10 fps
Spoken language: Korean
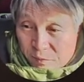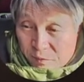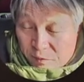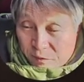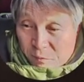
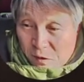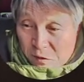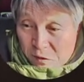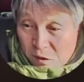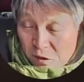정말
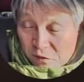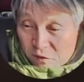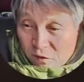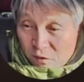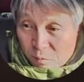그때
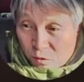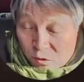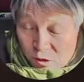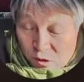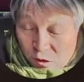희생했던
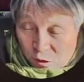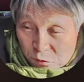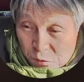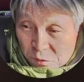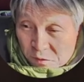분들에 대해
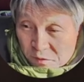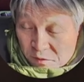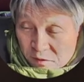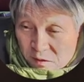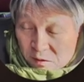가지고는
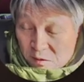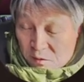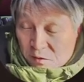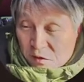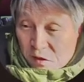
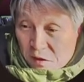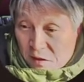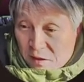늘